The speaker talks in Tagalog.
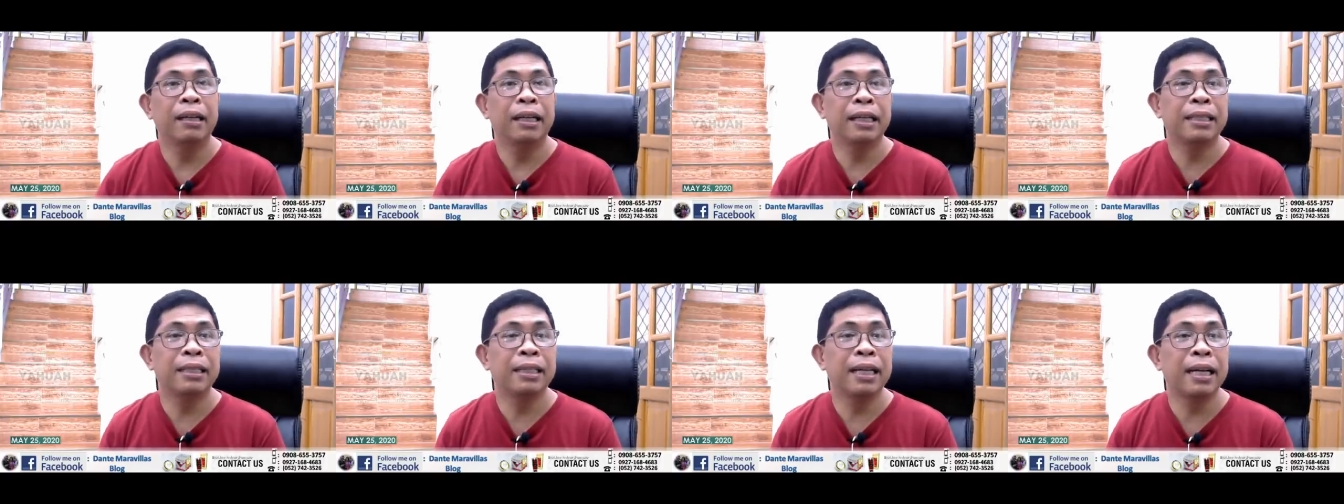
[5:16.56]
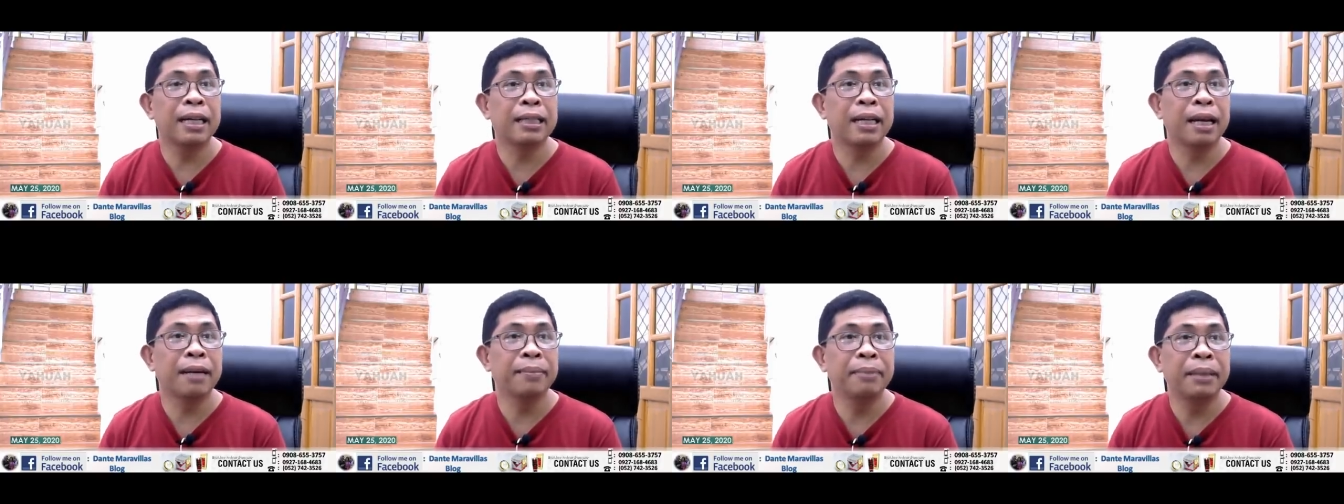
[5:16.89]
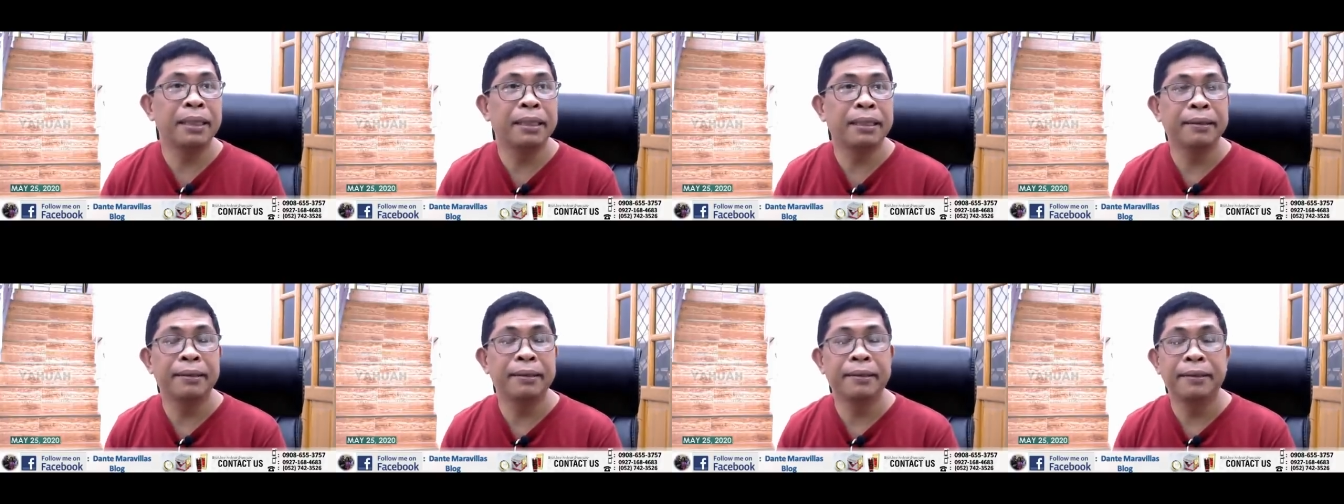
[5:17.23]
Yun ang
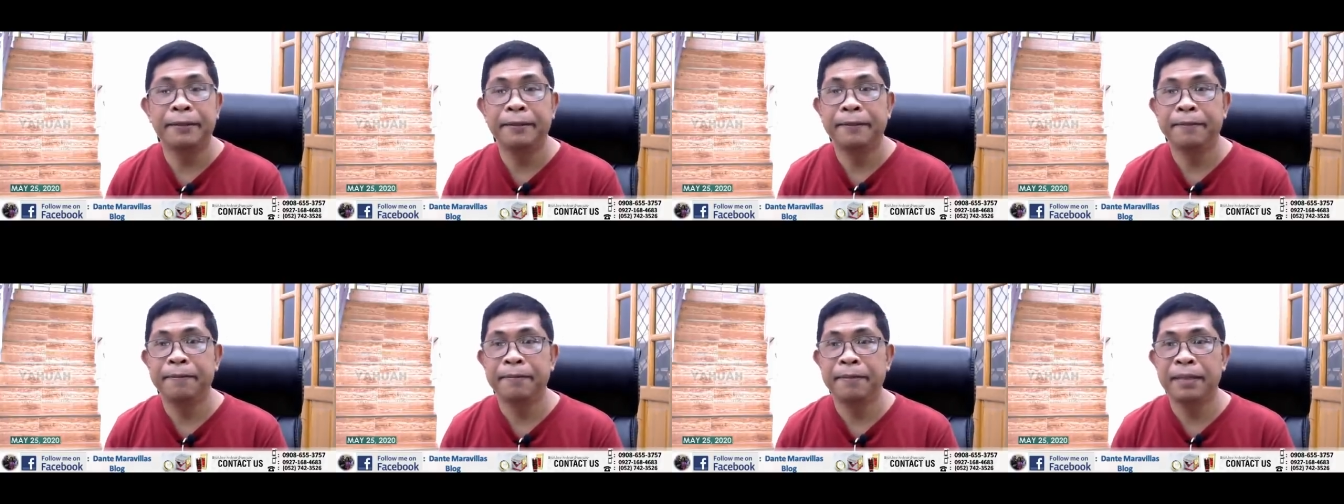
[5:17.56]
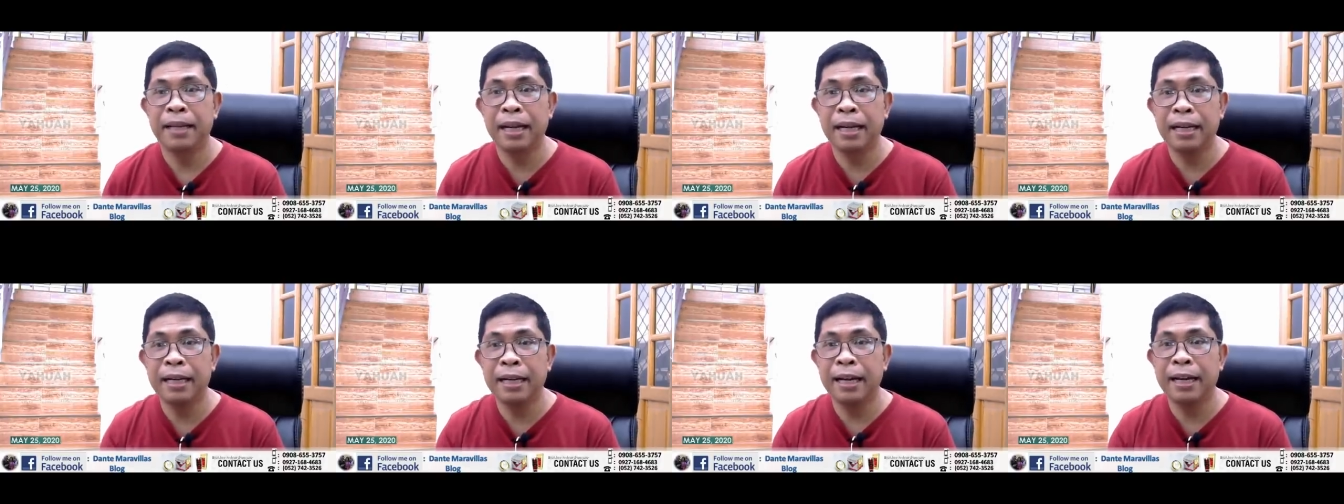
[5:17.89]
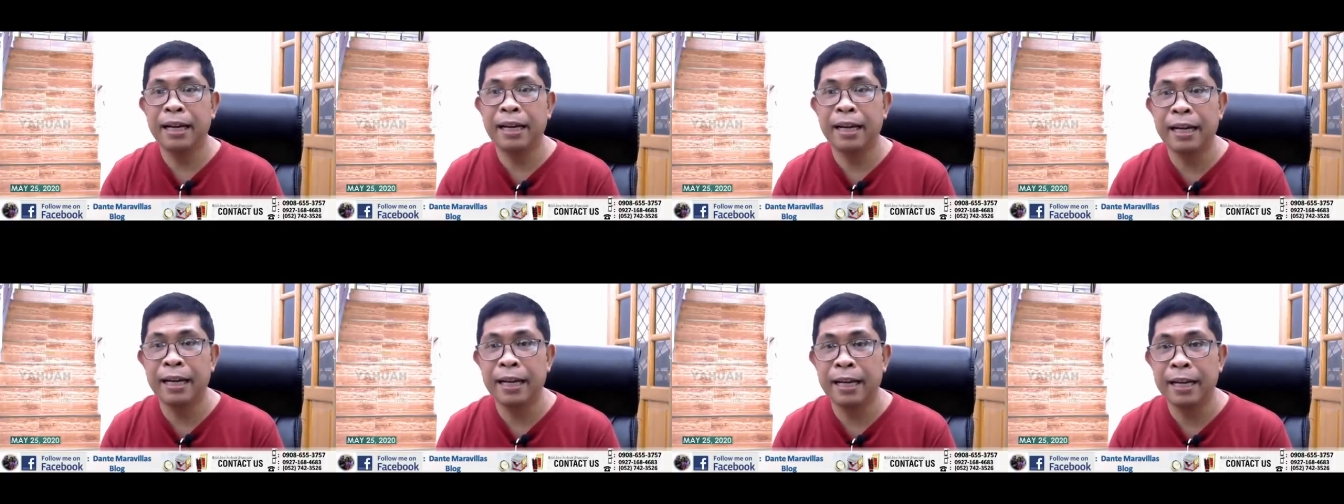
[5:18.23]
sinasabi ko.
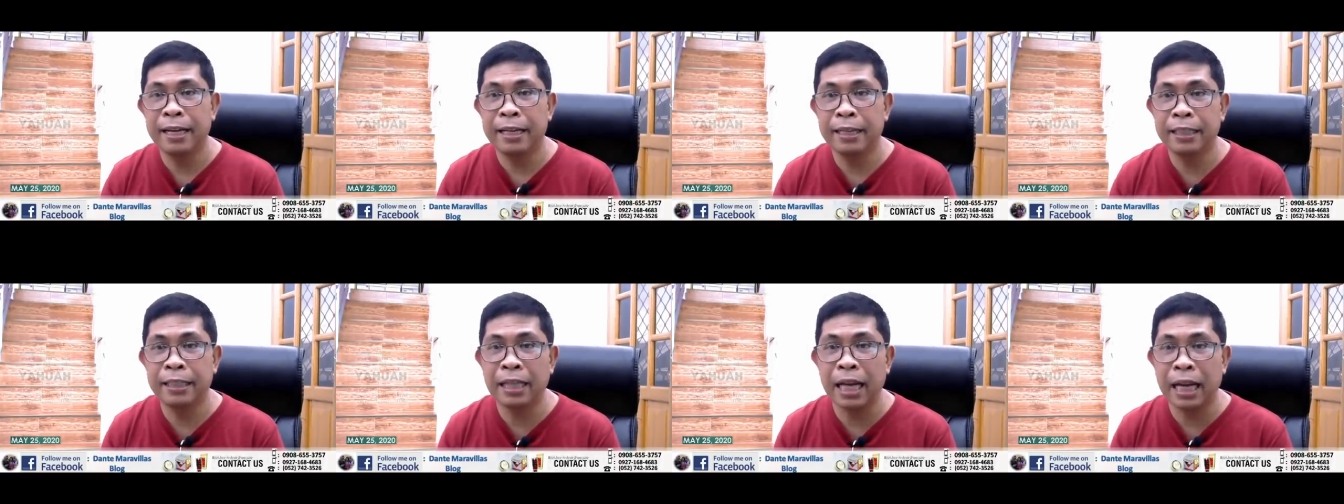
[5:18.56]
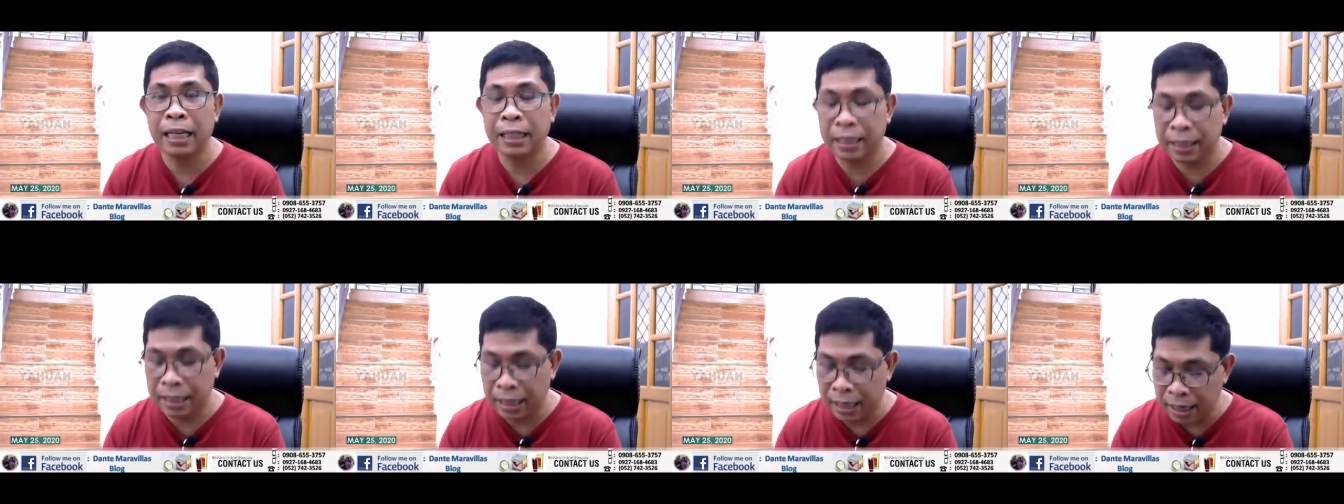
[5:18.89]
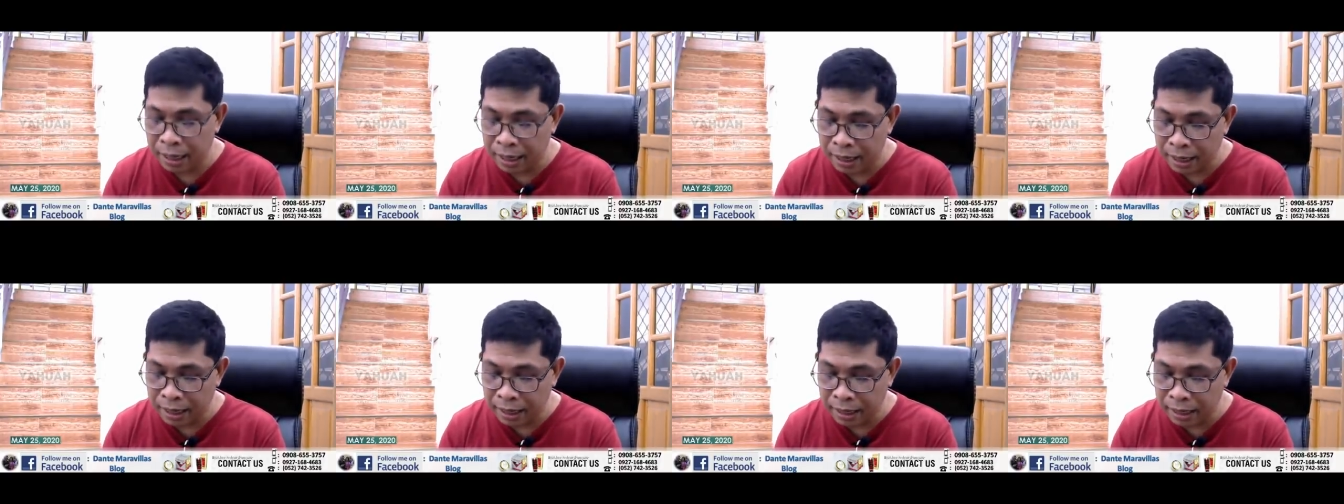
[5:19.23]
Nag-chat uh,
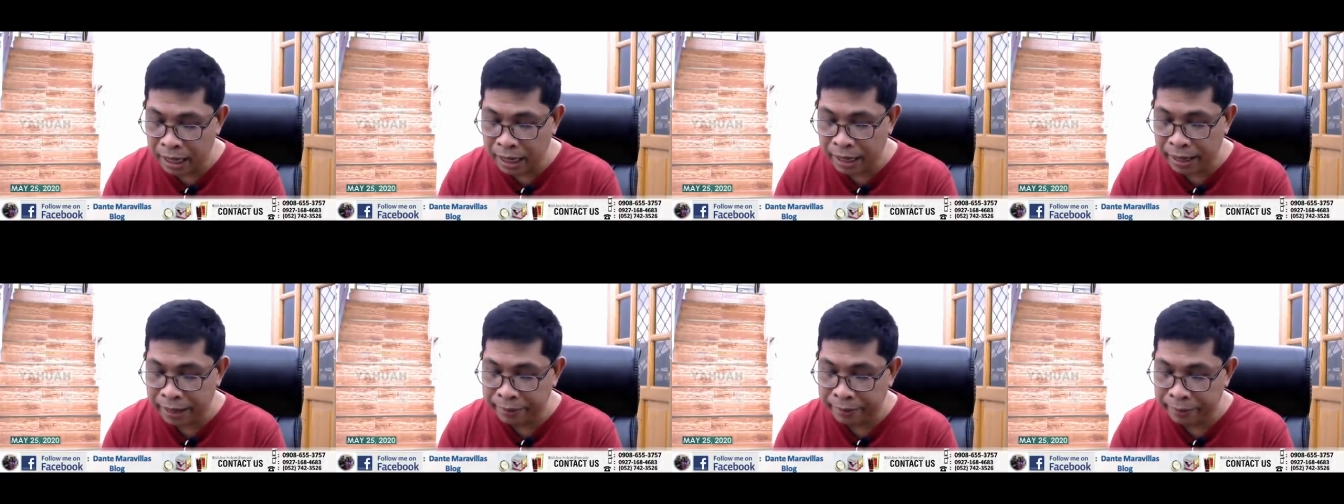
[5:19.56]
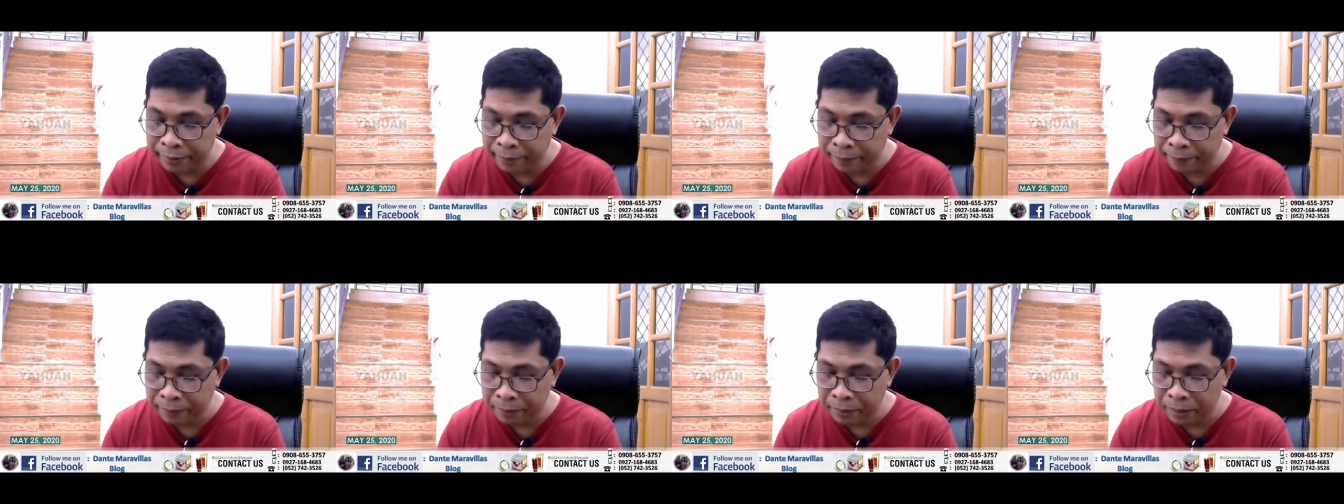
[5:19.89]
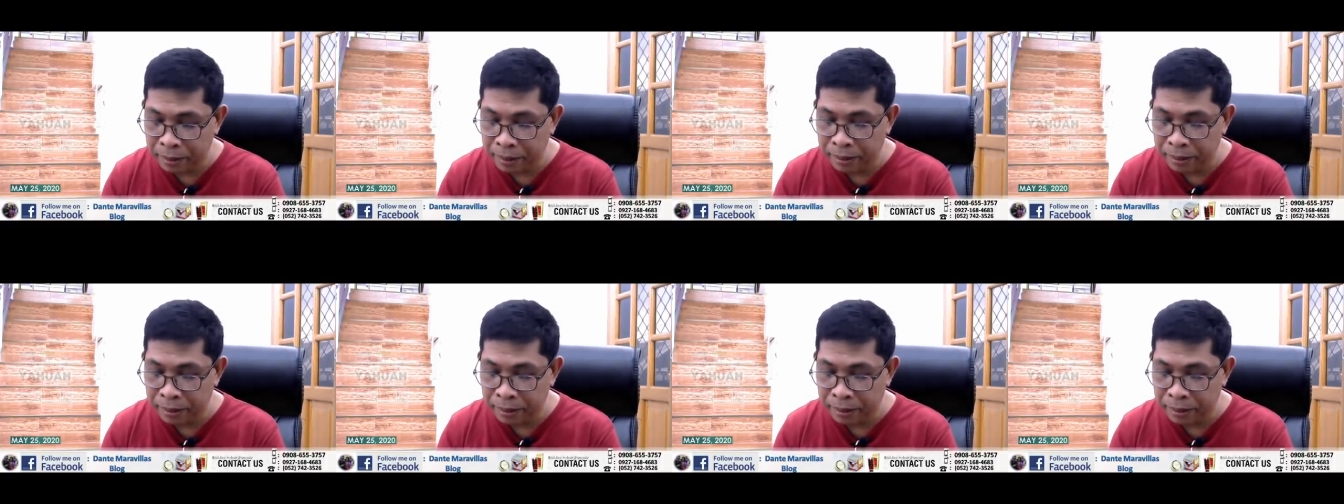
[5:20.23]
si Nino.